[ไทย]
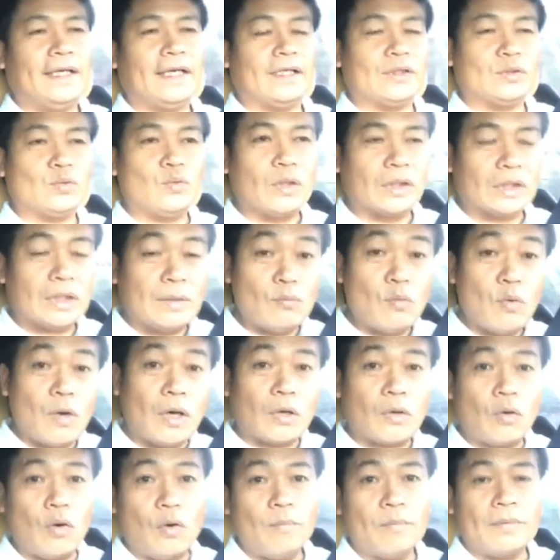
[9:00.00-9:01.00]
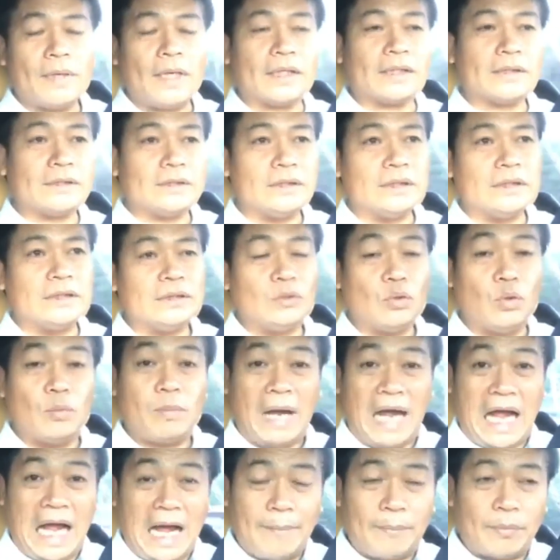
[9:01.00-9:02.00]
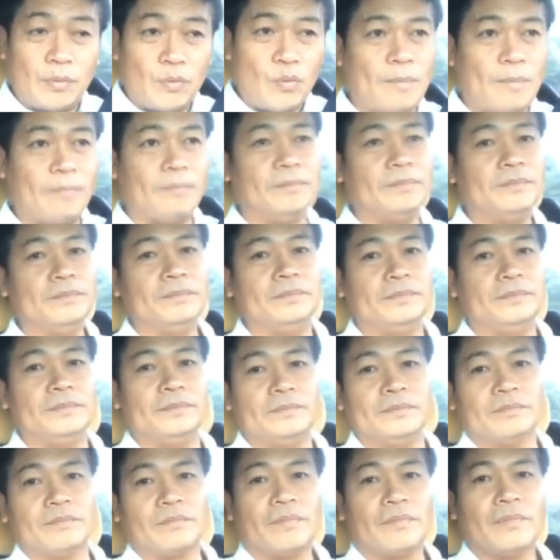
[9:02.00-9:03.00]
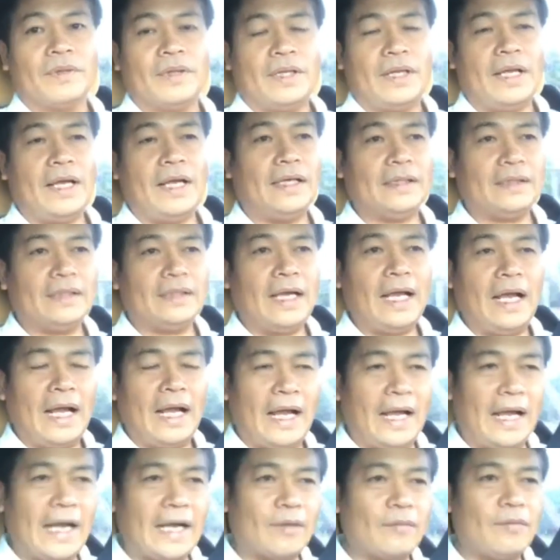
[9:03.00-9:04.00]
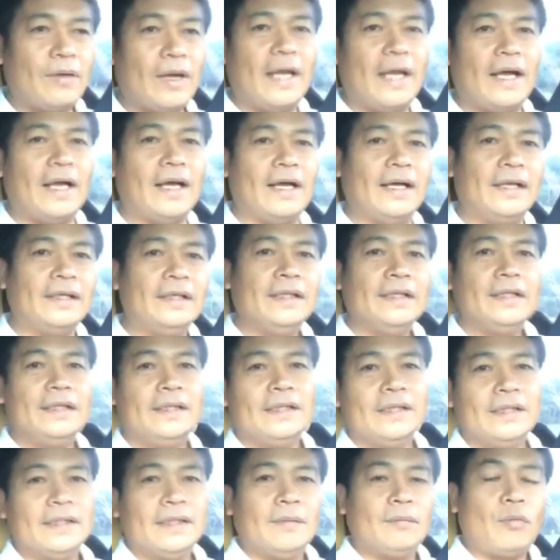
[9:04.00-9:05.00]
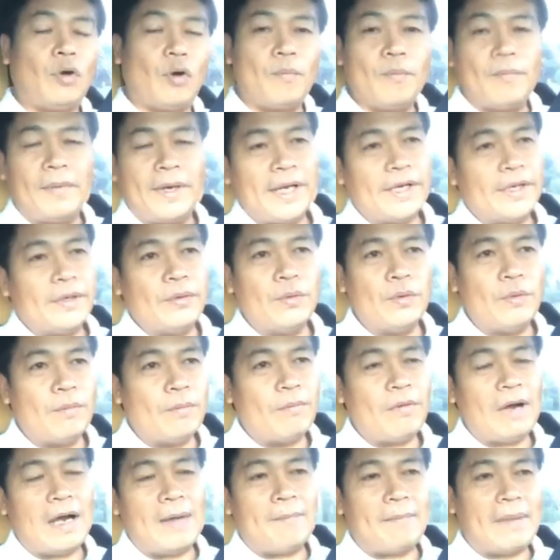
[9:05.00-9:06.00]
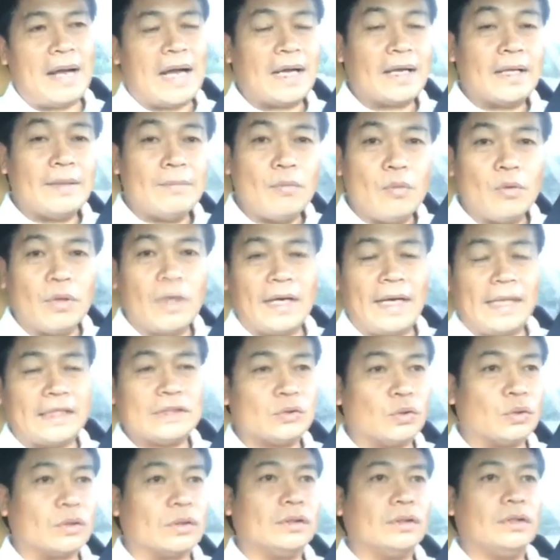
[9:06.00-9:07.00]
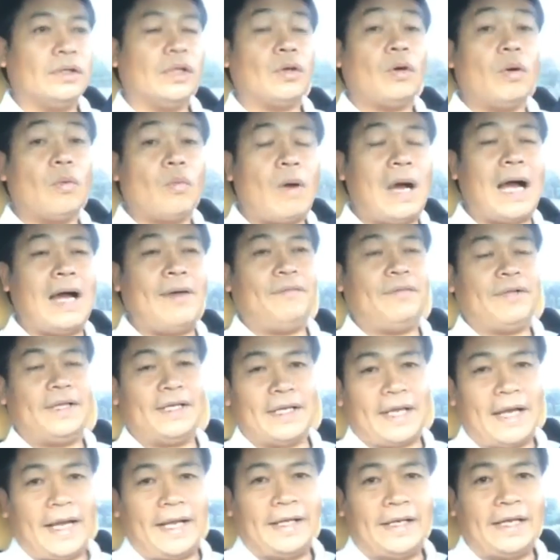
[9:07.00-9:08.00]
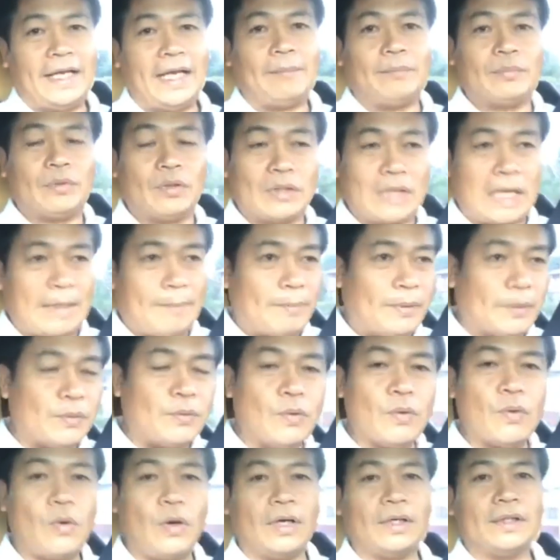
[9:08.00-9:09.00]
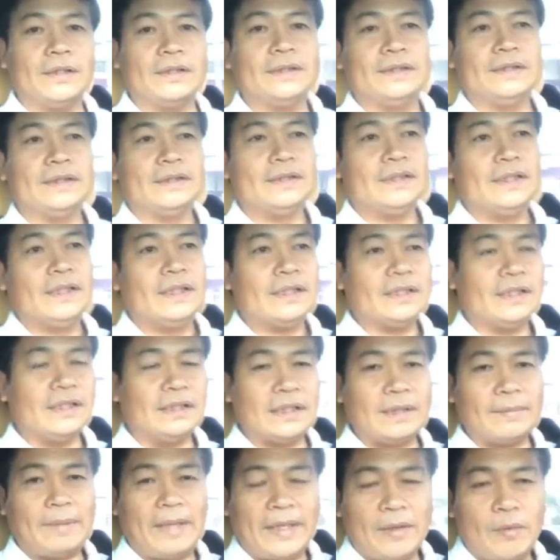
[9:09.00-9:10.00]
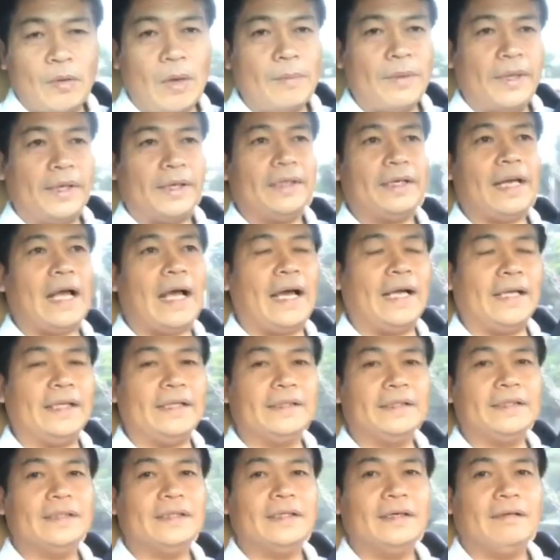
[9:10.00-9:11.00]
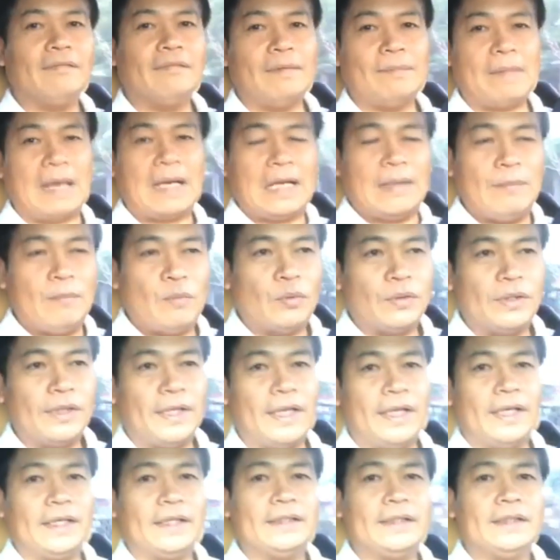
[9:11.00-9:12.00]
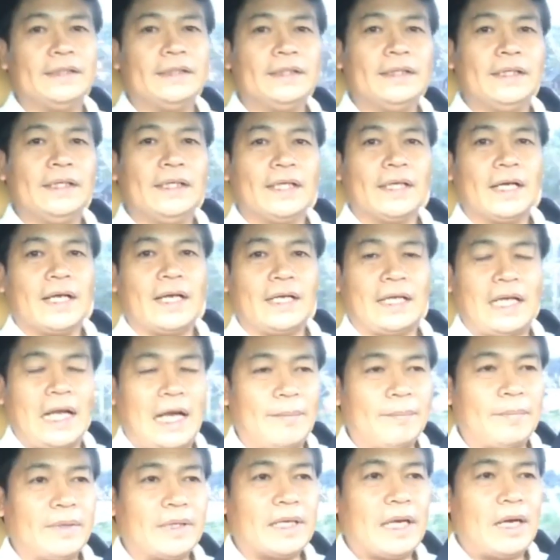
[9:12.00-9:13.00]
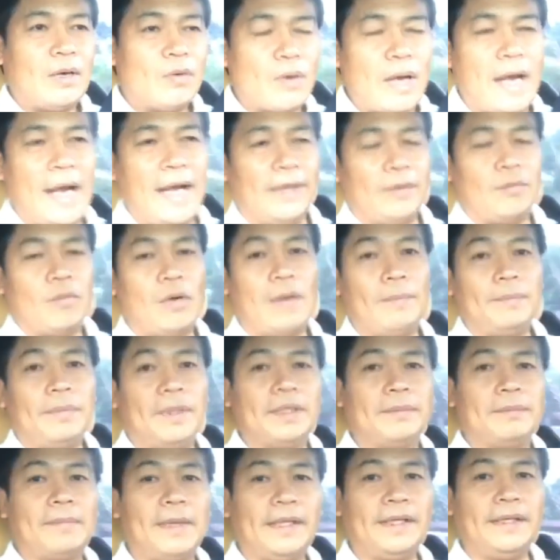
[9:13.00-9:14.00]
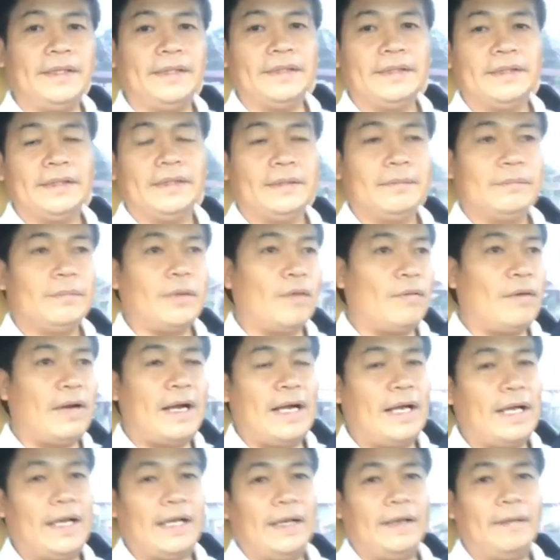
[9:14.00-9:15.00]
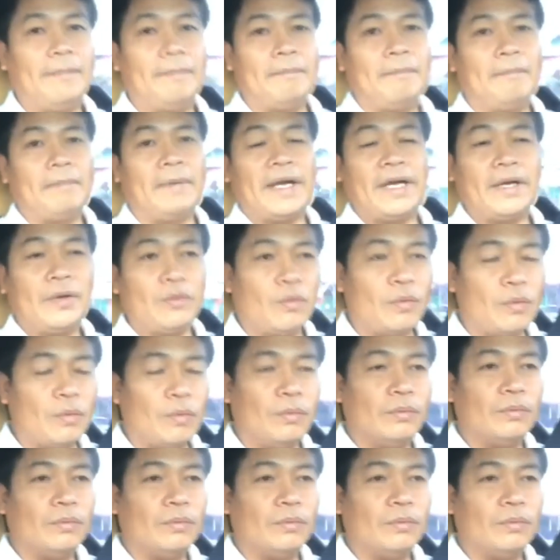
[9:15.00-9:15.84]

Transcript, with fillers: กระทรวงทบวงกรมนั่นคือดูภาพวมนะฮะถ้าหากว่าผมไม่ได้ดูว่ามาร์คฮิวบูลไลฟ์สดได้ข้อความมายังไงนะครับต้องกลับไปดูก่อนถึงจะมาให้ความเห็นได้ว่ามาร์คฮิวบูลเนี่ยกระทำนั้นเข้าข่ายความผิดไหมเพราะว่าไม่ได้ดู